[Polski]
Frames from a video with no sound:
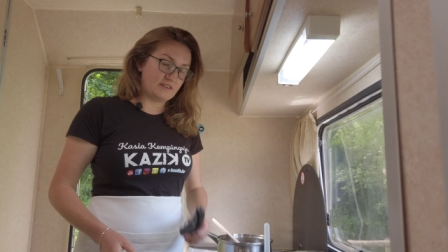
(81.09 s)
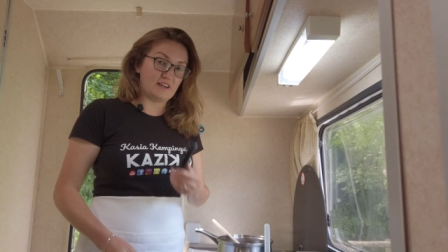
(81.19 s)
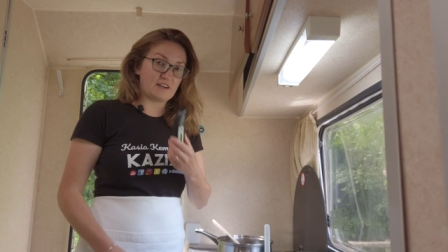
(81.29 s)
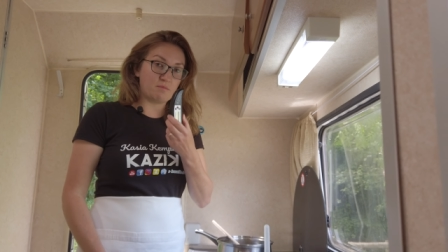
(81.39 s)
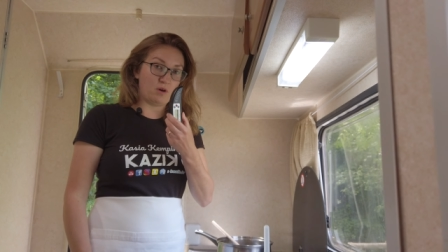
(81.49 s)

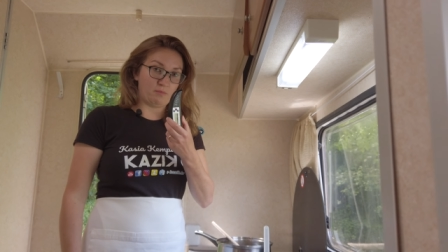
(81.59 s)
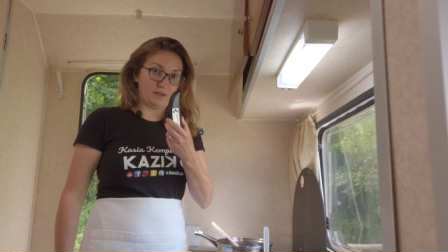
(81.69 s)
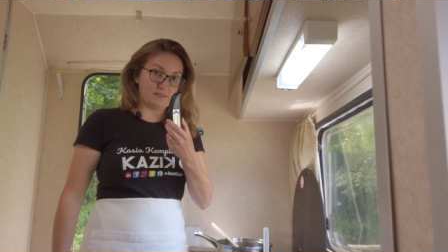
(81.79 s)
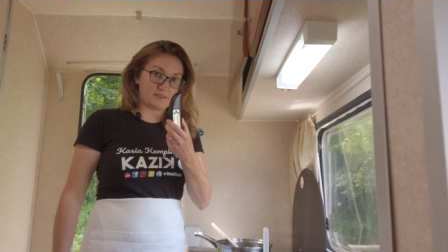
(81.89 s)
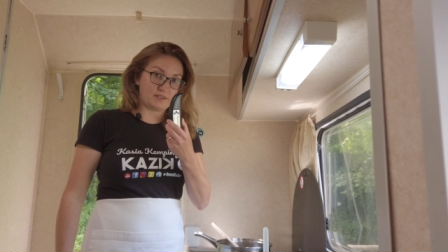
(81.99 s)

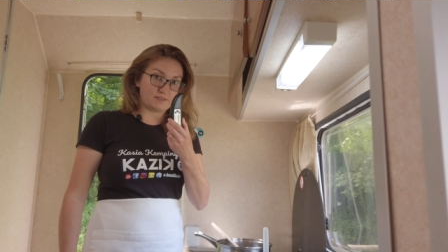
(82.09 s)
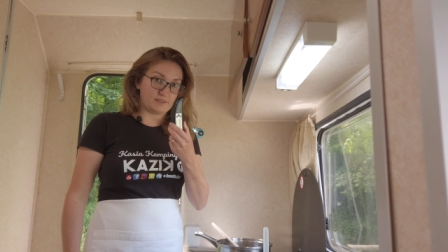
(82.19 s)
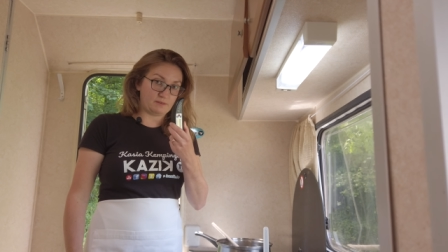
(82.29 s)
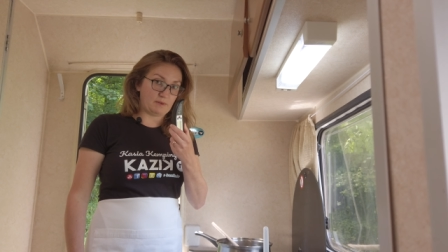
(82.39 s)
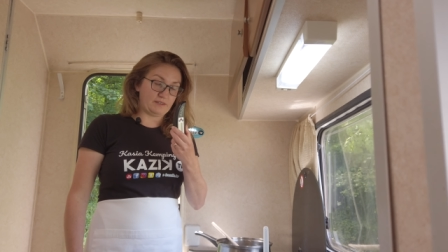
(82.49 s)
termometr,
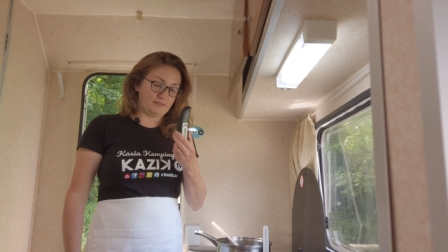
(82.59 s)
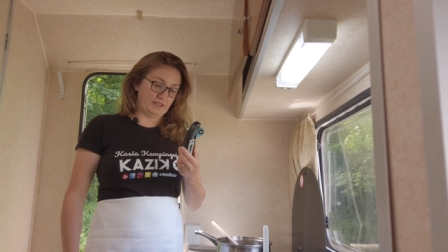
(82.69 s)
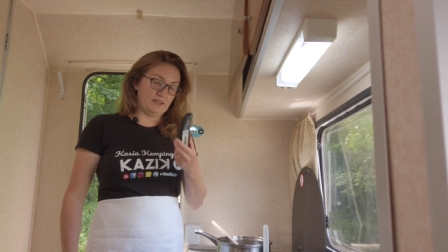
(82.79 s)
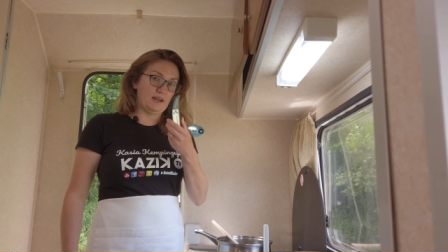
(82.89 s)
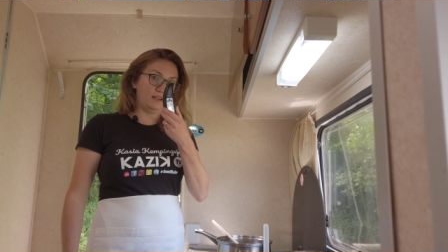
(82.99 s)
jeżeli
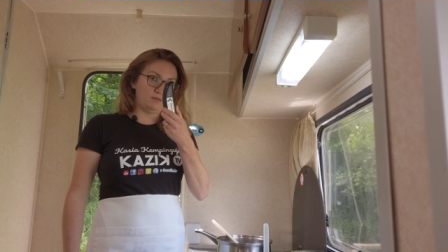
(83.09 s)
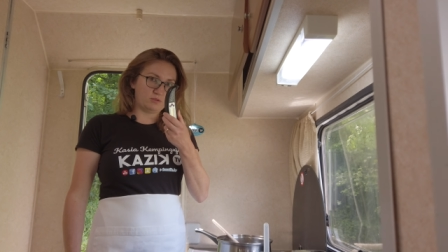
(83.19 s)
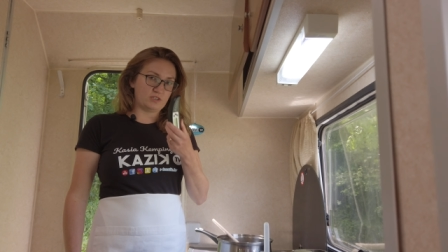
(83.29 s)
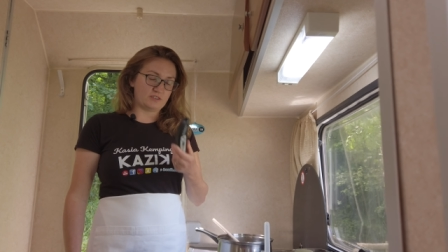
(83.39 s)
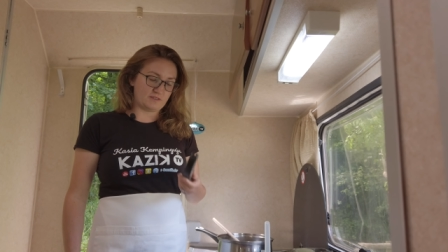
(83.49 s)
macie, ale
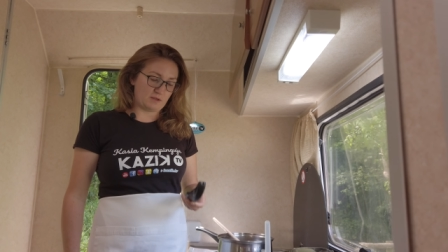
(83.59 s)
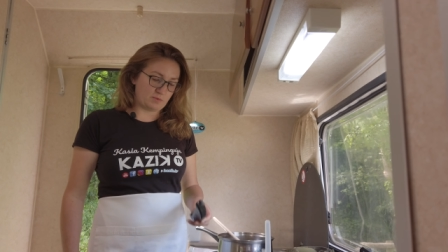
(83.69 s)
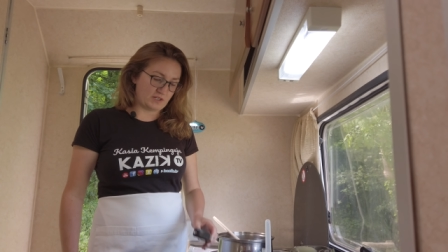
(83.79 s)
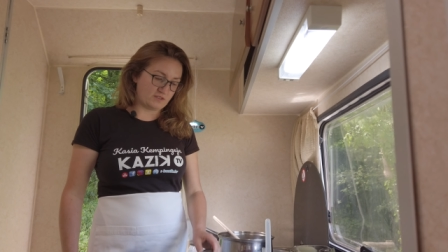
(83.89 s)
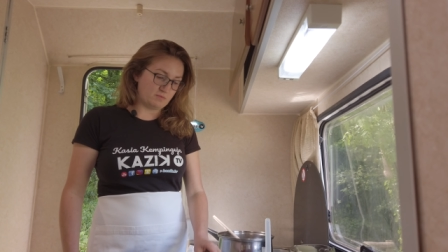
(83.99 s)
można też sobie
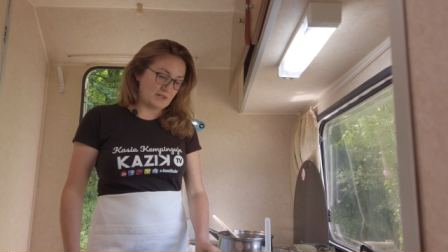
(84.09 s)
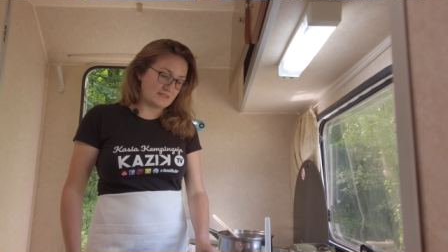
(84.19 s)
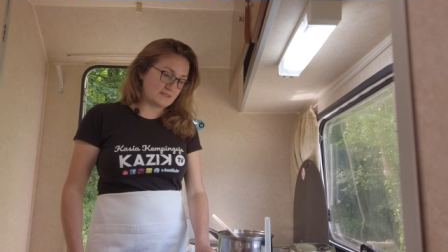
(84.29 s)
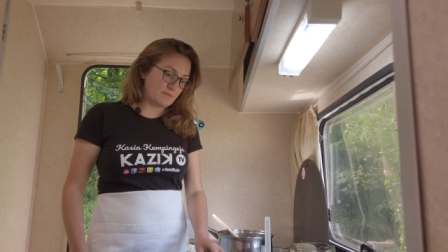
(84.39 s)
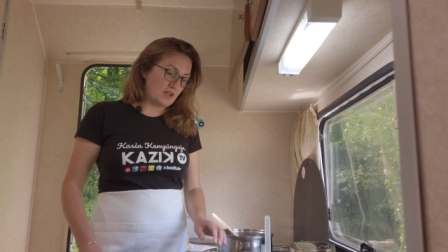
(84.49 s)
poradzić
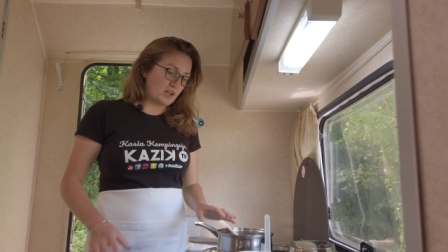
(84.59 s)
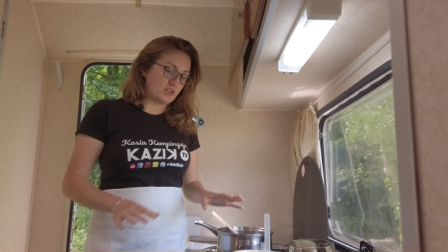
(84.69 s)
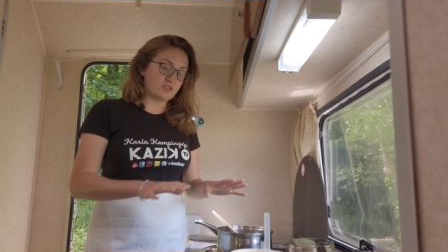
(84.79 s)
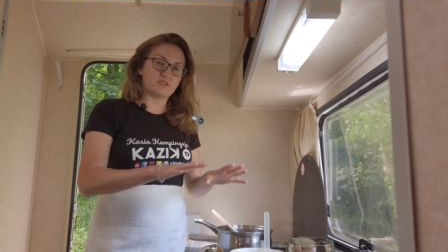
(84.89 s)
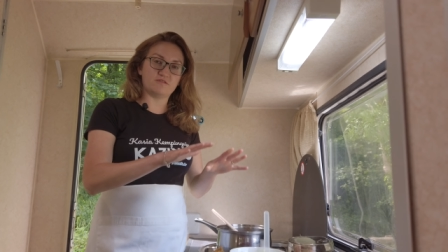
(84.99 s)
bez
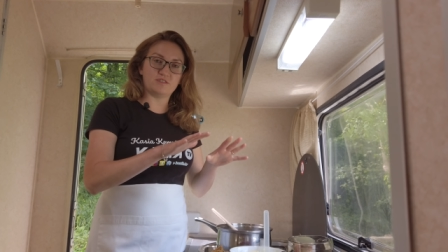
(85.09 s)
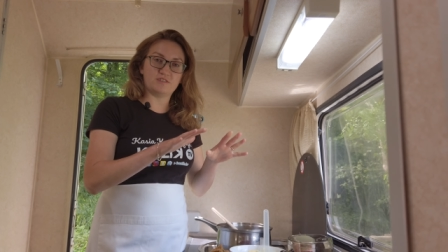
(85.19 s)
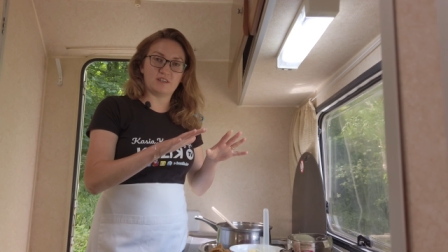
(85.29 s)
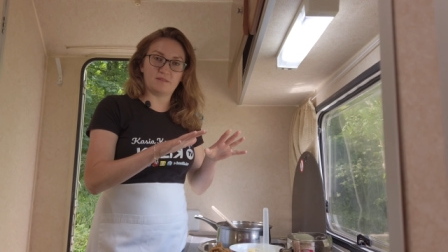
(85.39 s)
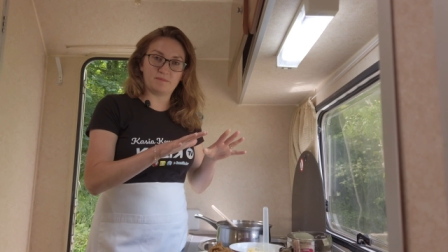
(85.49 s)
i oczywiście